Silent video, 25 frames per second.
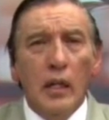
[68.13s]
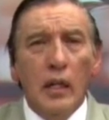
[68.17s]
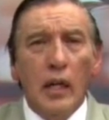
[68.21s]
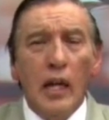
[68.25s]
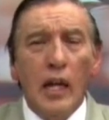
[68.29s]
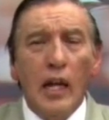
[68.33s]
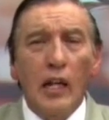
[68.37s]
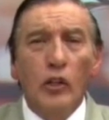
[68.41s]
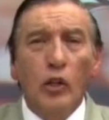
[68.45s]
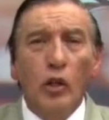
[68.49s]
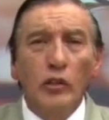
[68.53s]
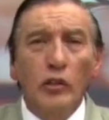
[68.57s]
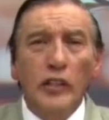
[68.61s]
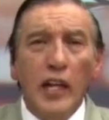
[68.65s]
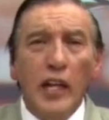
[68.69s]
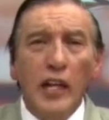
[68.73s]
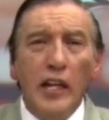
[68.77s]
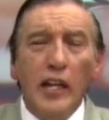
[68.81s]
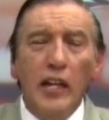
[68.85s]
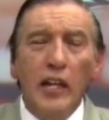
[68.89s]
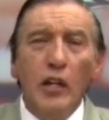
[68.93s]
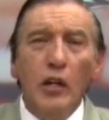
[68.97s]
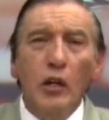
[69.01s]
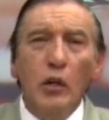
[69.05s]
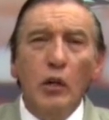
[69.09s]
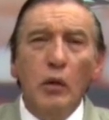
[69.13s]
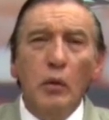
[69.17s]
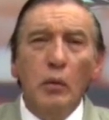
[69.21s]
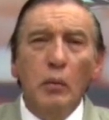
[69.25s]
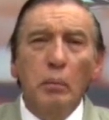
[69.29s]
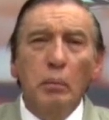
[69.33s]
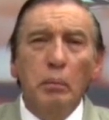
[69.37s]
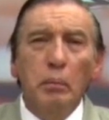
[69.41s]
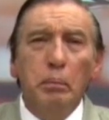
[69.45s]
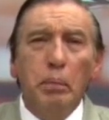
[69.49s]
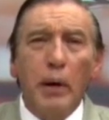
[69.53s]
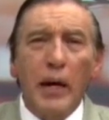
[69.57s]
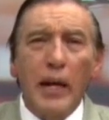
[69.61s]
El
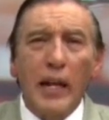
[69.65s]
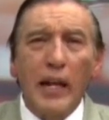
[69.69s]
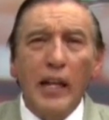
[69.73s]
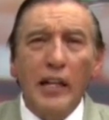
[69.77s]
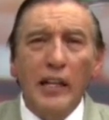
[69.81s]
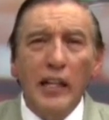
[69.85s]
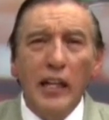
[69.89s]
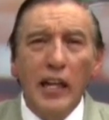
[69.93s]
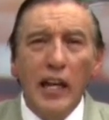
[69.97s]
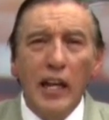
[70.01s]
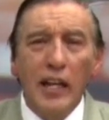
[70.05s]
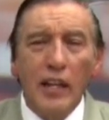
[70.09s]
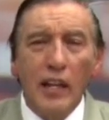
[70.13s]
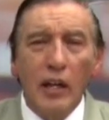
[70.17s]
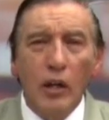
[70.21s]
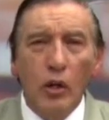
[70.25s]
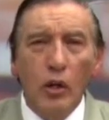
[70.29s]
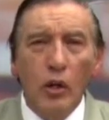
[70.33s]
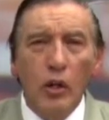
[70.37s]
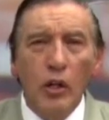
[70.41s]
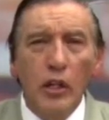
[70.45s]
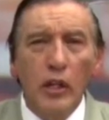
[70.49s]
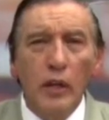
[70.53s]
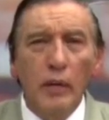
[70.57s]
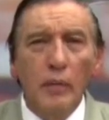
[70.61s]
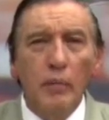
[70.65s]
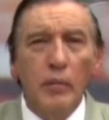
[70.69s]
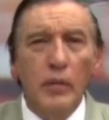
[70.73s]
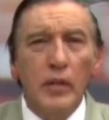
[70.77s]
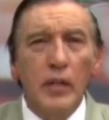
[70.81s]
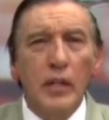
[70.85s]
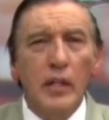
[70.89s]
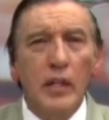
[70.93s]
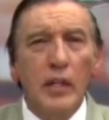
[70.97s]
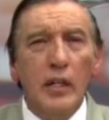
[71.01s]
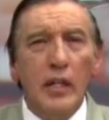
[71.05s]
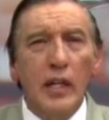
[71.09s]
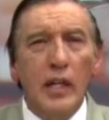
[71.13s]
contenido para el día de hoy
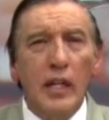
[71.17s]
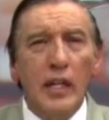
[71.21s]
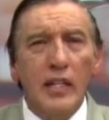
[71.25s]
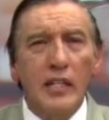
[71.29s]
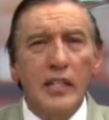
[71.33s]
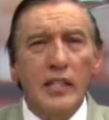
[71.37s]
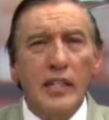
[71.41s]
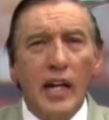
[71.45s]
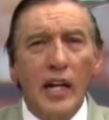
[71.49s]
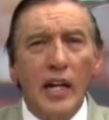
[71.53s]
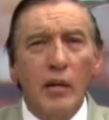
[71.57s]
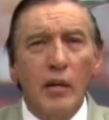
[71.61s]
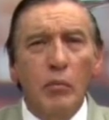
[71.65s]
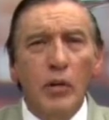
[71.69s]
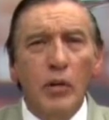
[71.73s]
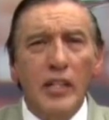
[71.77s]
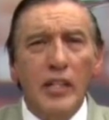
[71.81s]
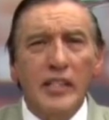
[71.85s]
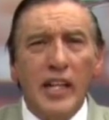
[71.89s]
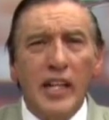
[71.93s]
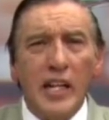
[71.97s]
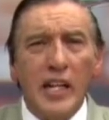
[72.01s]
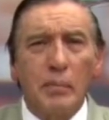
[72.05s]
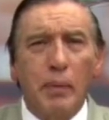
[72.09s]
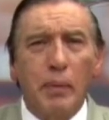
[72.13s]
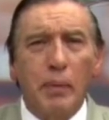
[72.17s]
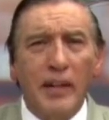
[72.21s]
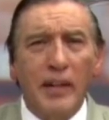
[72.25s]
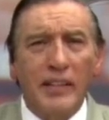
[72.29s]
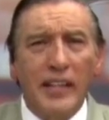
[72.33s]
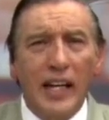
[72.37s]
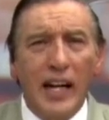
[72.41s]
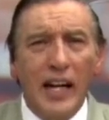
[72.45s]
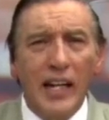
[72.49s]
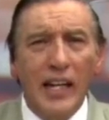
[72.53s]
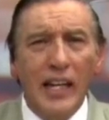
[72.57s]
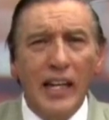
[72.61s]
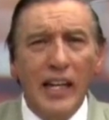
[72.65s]
está en vuestras
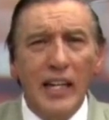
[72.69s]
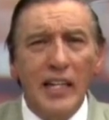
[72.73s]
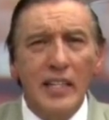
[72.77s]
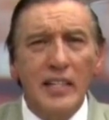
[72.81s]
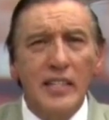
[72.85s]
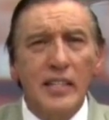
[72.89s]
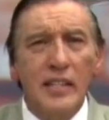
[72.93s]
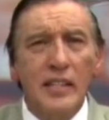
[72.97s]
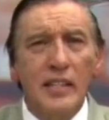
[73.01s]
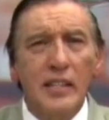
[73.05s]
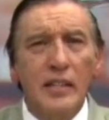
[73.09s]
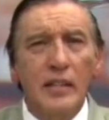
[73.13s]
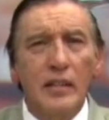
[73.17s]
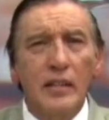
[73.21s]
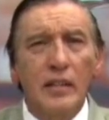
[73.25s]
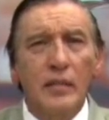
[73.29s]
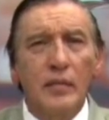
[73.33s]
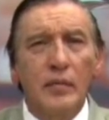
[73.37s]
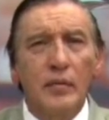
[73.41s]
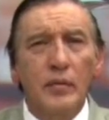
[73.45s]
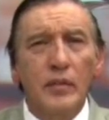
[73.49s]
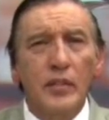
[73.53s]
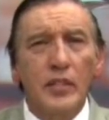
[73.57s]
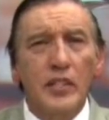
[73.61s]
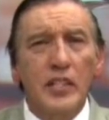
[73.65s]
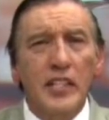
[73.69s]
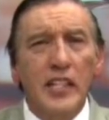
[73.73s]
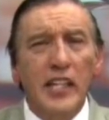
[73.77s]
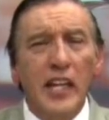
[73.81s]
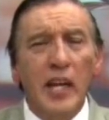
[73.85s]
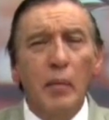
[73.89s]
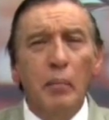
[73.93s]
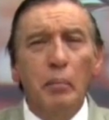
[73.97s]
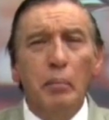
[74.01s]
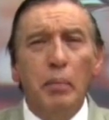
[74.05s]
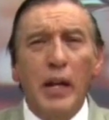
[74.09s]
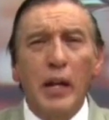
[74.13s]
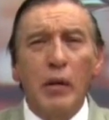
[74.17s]
pantallas.
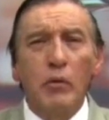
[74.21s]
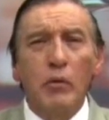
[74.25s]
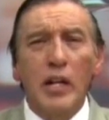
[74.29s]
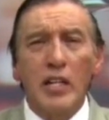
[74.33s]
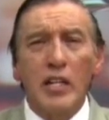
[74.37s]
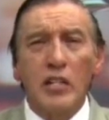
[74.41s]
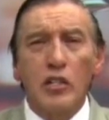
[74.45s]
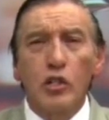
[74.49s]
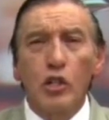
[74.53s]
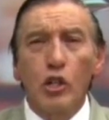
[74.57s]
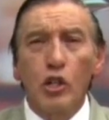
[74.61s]
Siempre unas